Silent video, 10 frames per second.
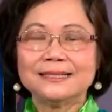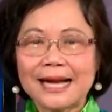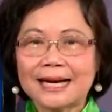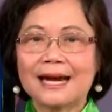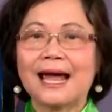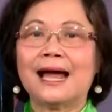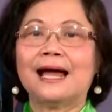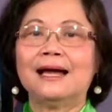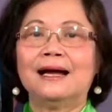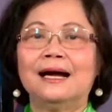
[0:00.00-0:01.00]
chắc là
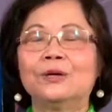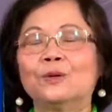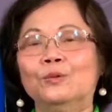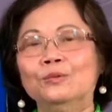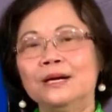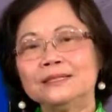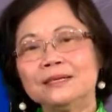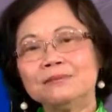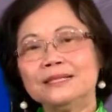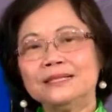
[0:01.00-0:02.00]
à, cũng ở
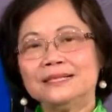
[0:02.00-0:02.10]
trong cái